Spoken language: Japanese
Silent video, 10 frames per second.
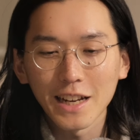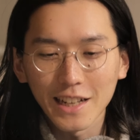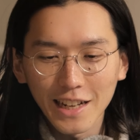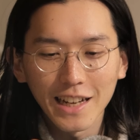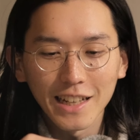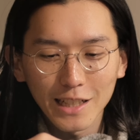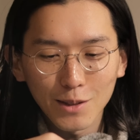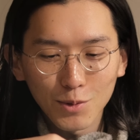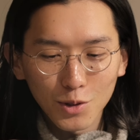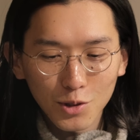らいな
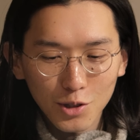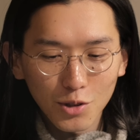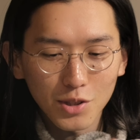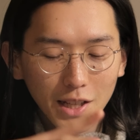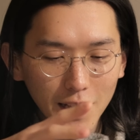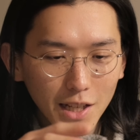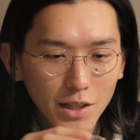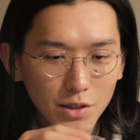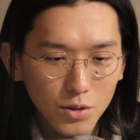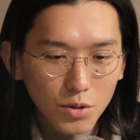リブの強さ
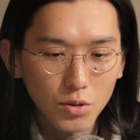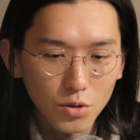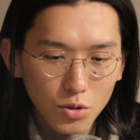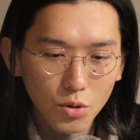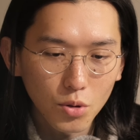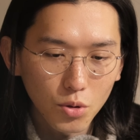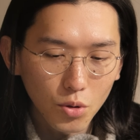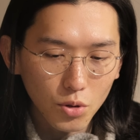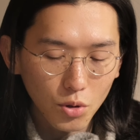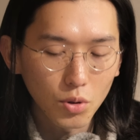ですごくちょう
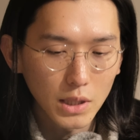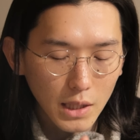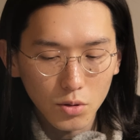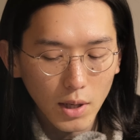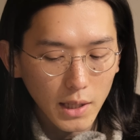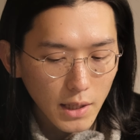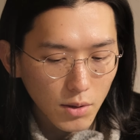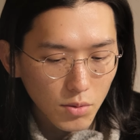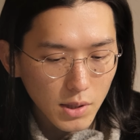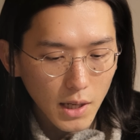ど良い具合
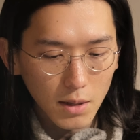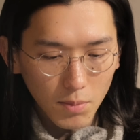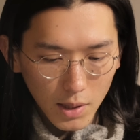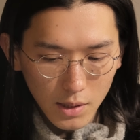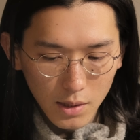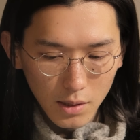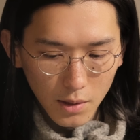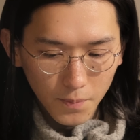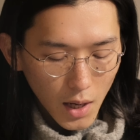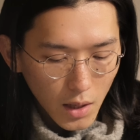でございま
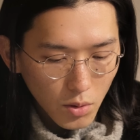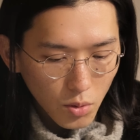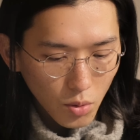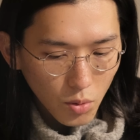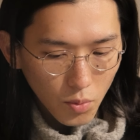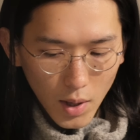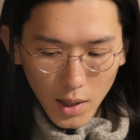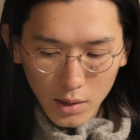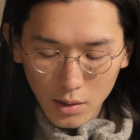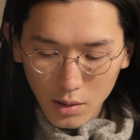すあと
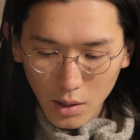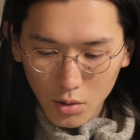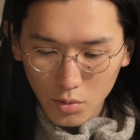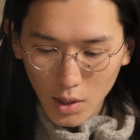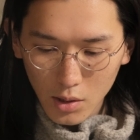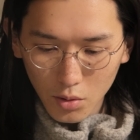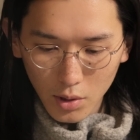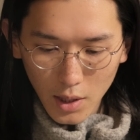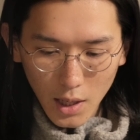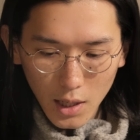は付け加える
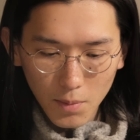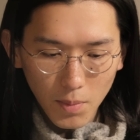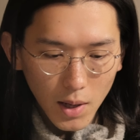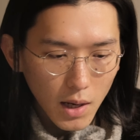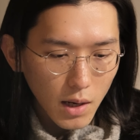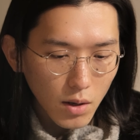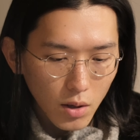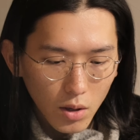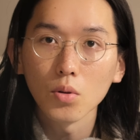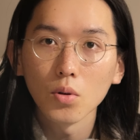のであれば
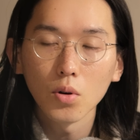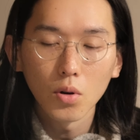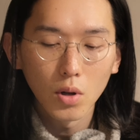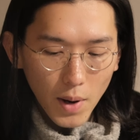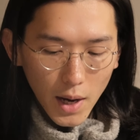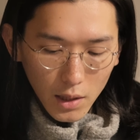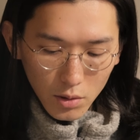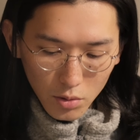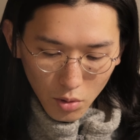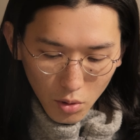この
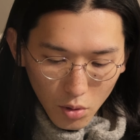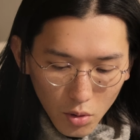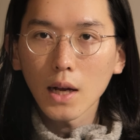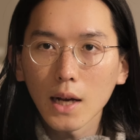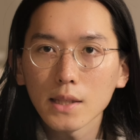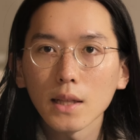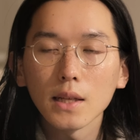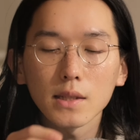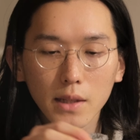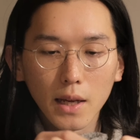ファイルの高さ
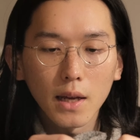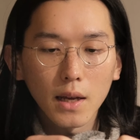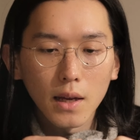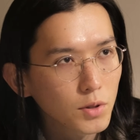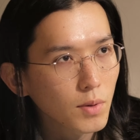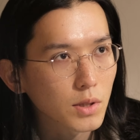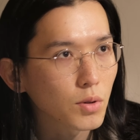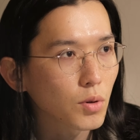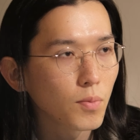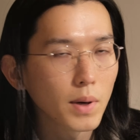ですね冬は
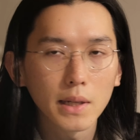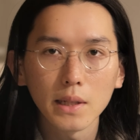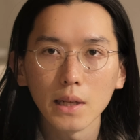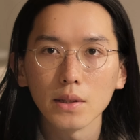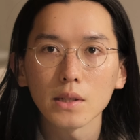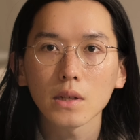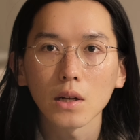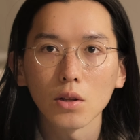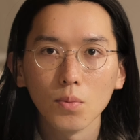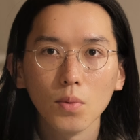そこまでなんです
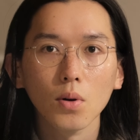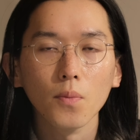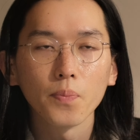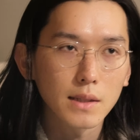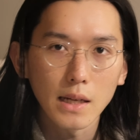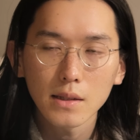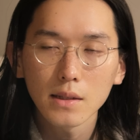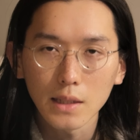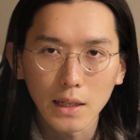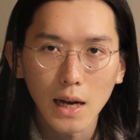けれども
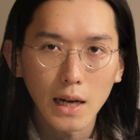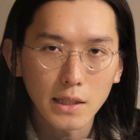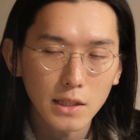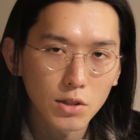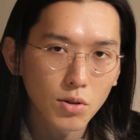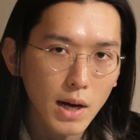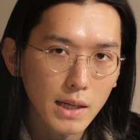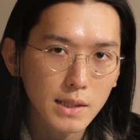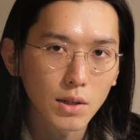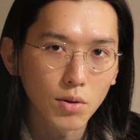夏に足の
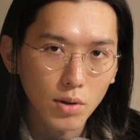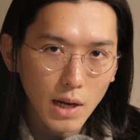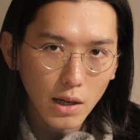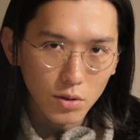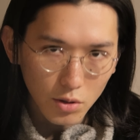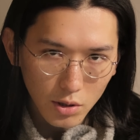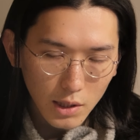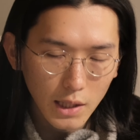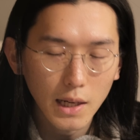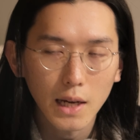汗をかく
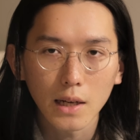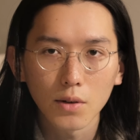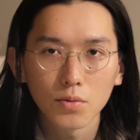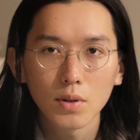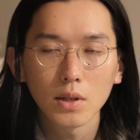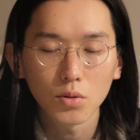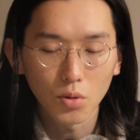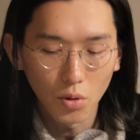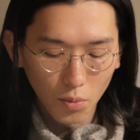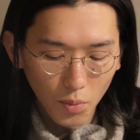機会が増える
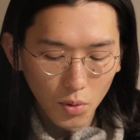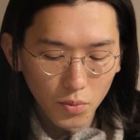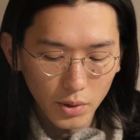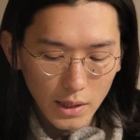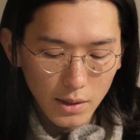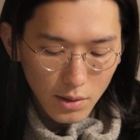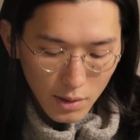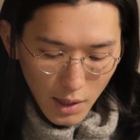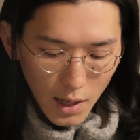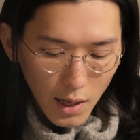と思うんです
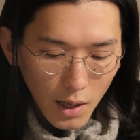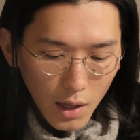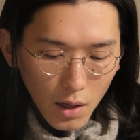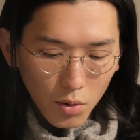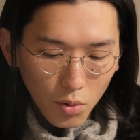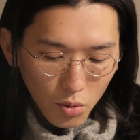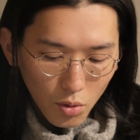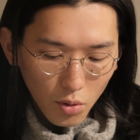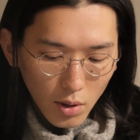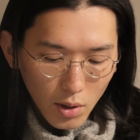がこ
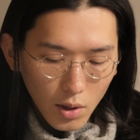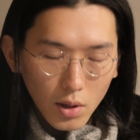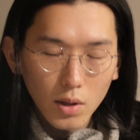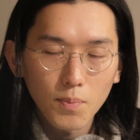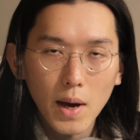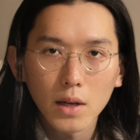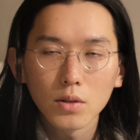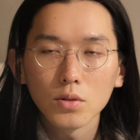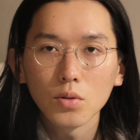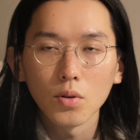の
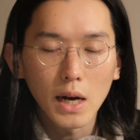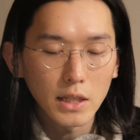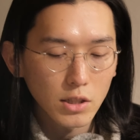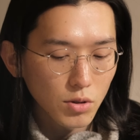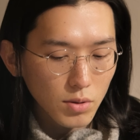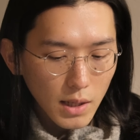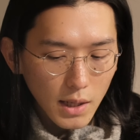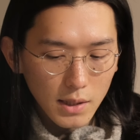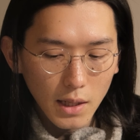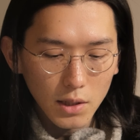ファイルの足の
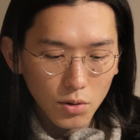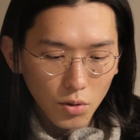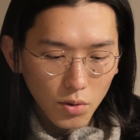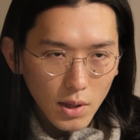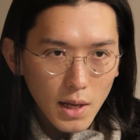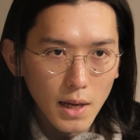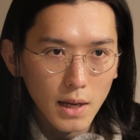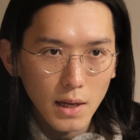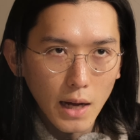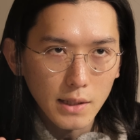高さによっ
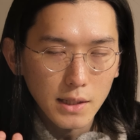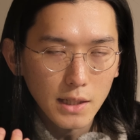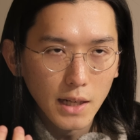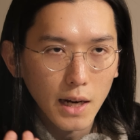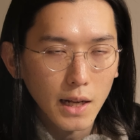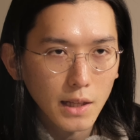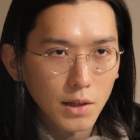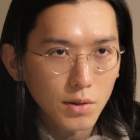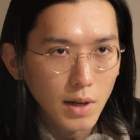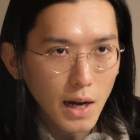て足から
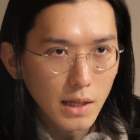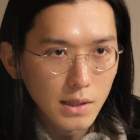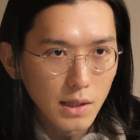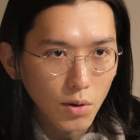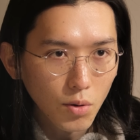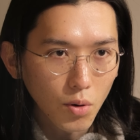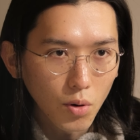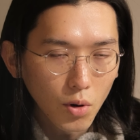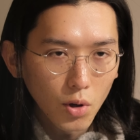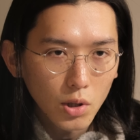出る汗
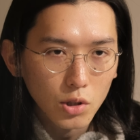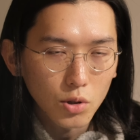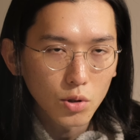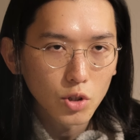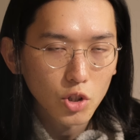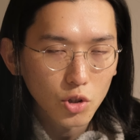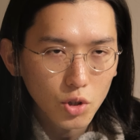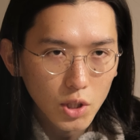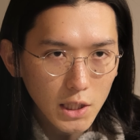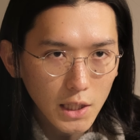を吸
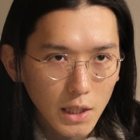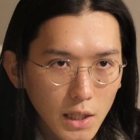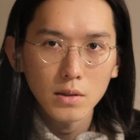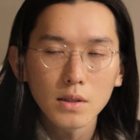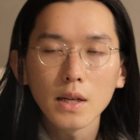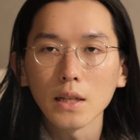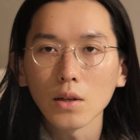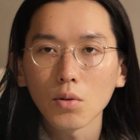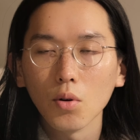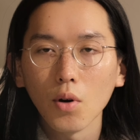収し常
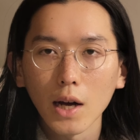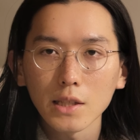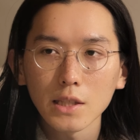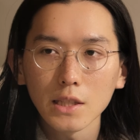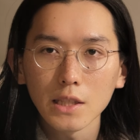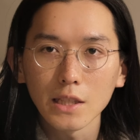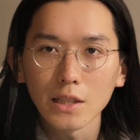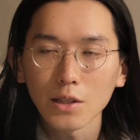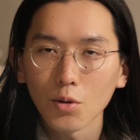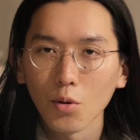にこう足
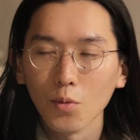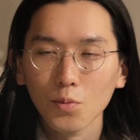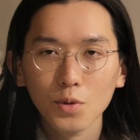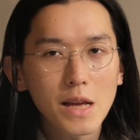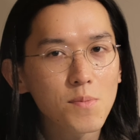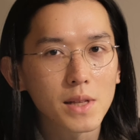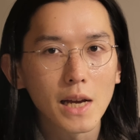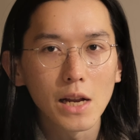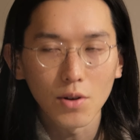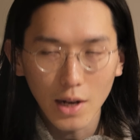にこう胸み
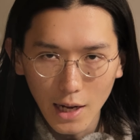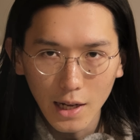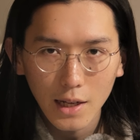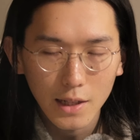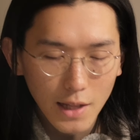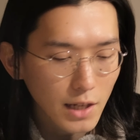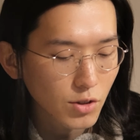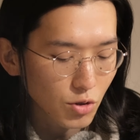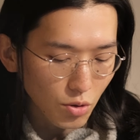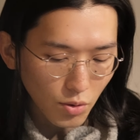たいのがな
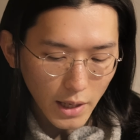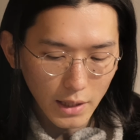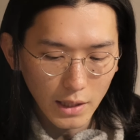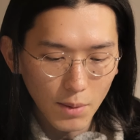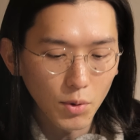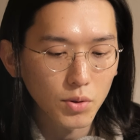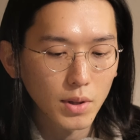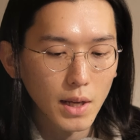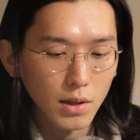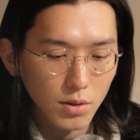い状態に保っ
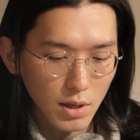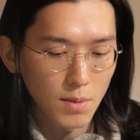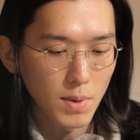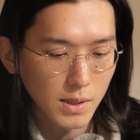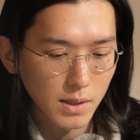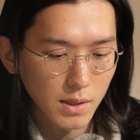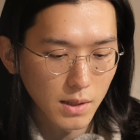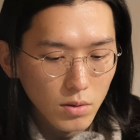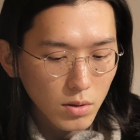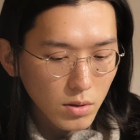てくれま
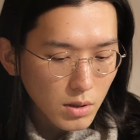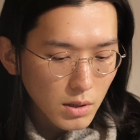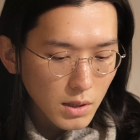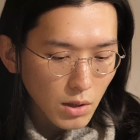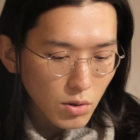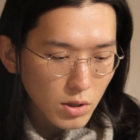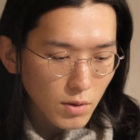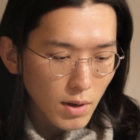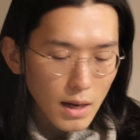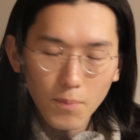す靴下とし
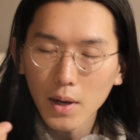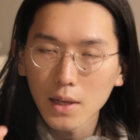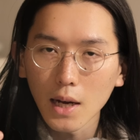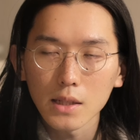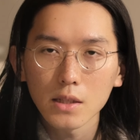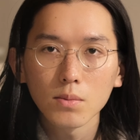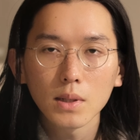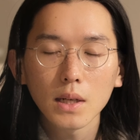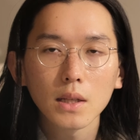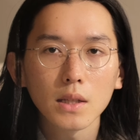てはやっぱり厚
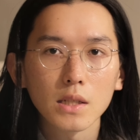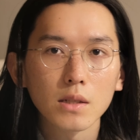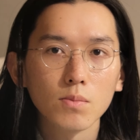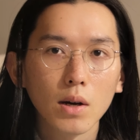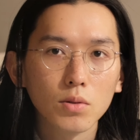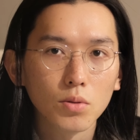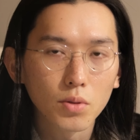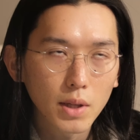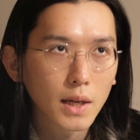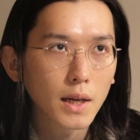みが出てしまう
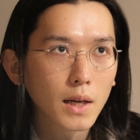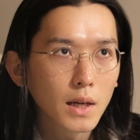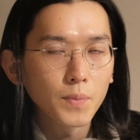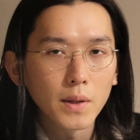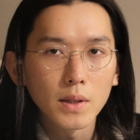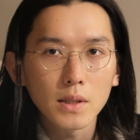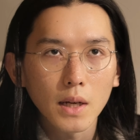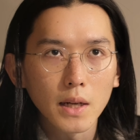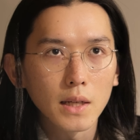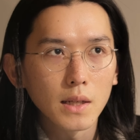ので何です
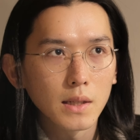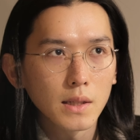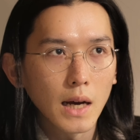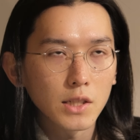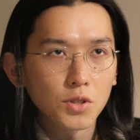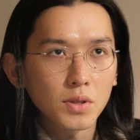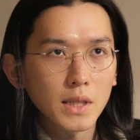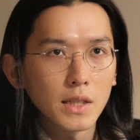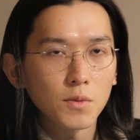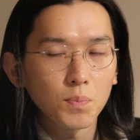かね足の
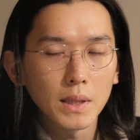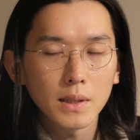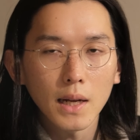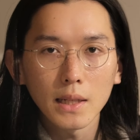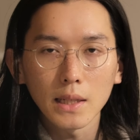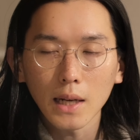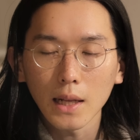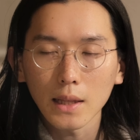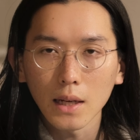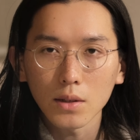サイズぴったりに
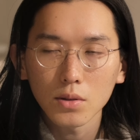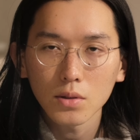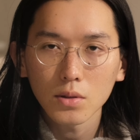買った